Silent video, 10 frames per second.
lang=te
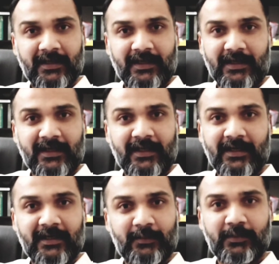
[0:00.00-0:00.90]

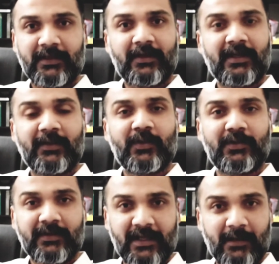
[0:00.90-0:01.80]
కట్టాలన్నప్పుడు ఇక నీ
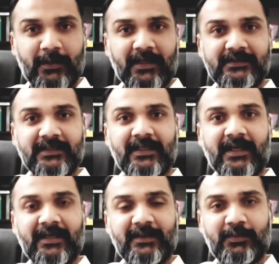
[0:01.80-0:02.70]
వంతుకు యాభై లక్షలు
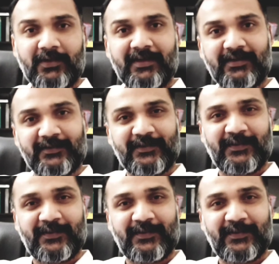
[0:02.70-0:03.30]
తగిలింది పో అంటాడు